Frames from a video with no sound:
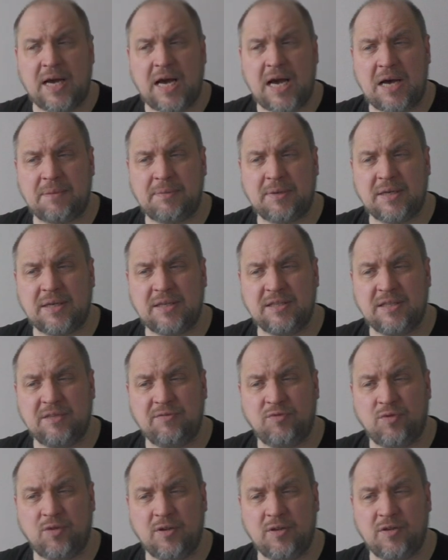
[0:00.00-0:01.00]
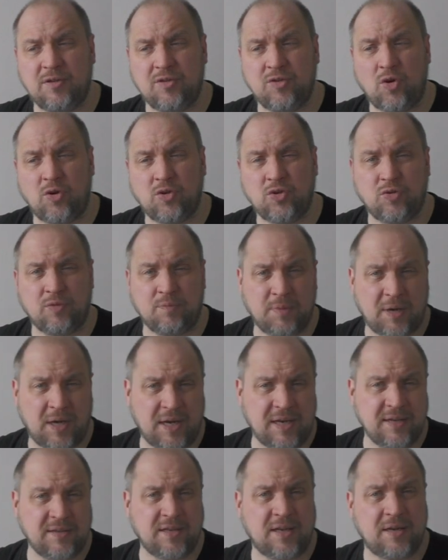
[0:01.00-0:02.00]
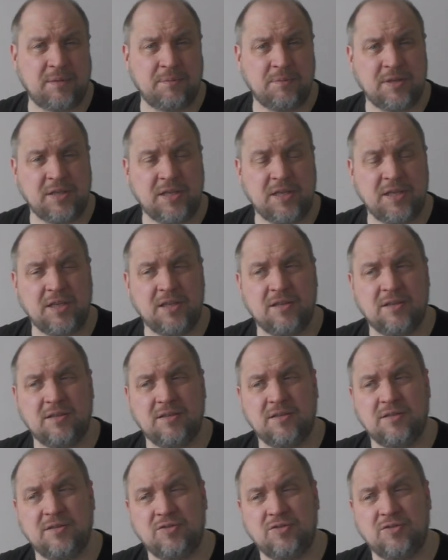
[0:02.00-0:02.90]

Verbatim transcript: aber die wollten doch schon Preise haben, die äh,